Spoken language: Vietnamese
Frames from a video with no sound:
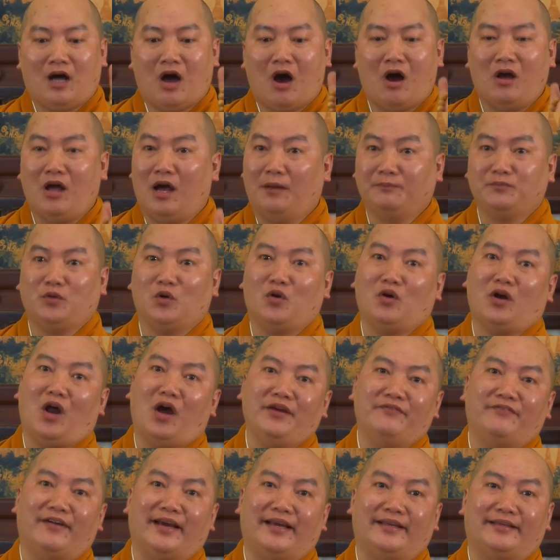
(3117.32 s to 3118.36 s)
Hồi hôm tôi có
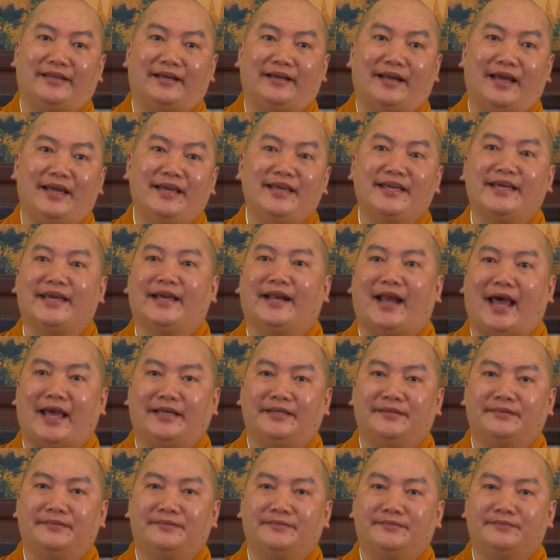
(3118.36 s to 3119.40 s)
nói về những cái ý nghĩa
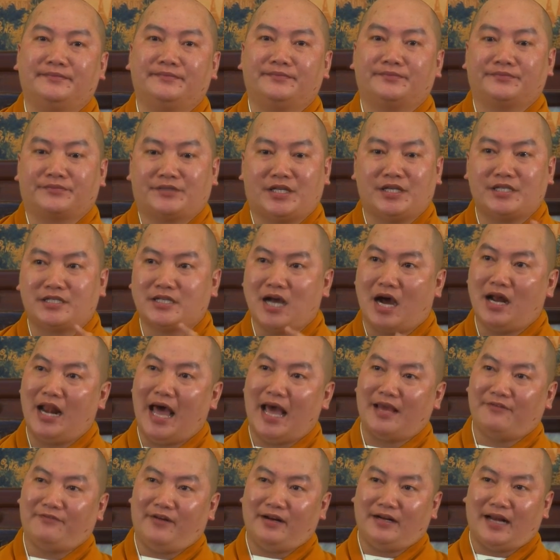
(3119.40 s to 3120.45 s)
này. Thì trở
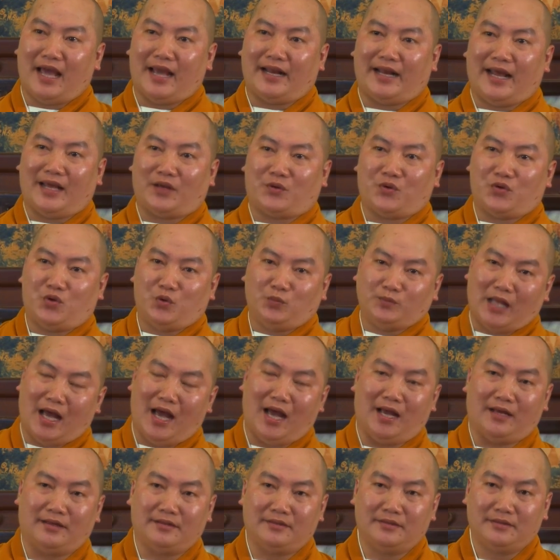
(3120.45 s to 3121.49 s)
lại vấn đề này của chúng
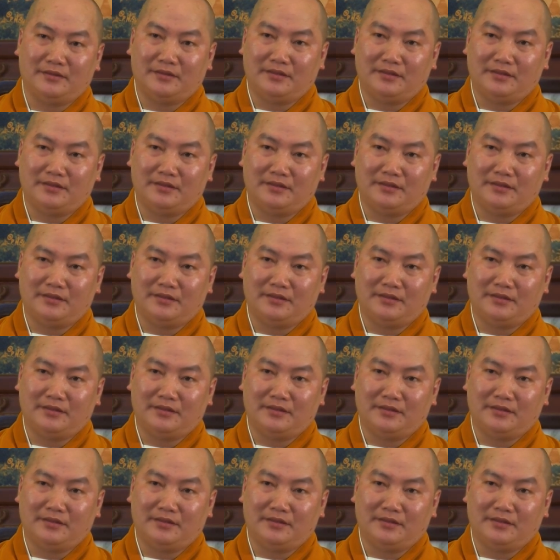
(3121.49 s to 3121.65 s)
ta,